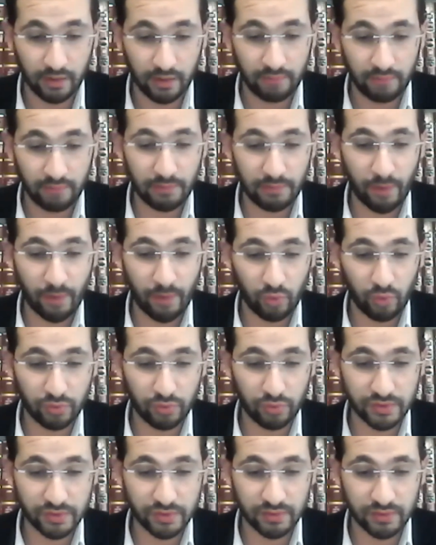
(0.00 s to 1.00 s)
Mi
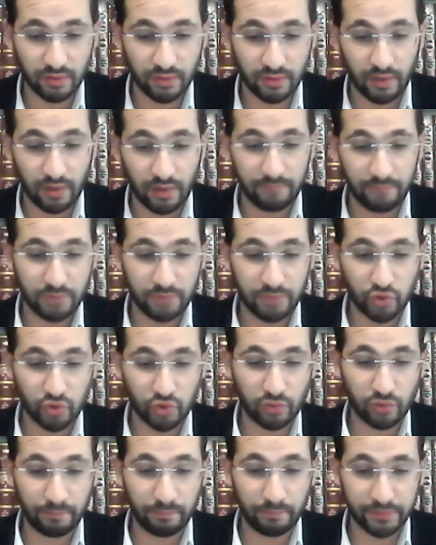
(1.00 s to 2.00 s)

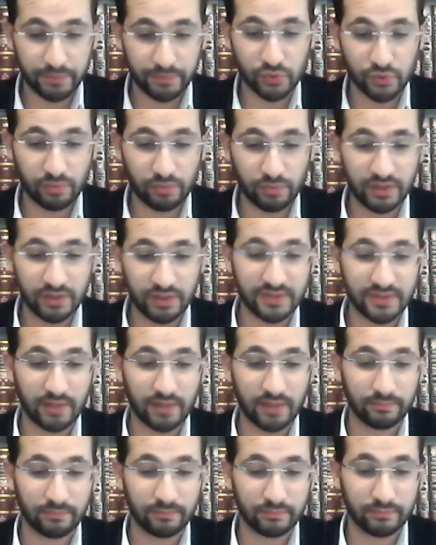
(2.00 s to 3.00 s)
mishum pirsumenissa.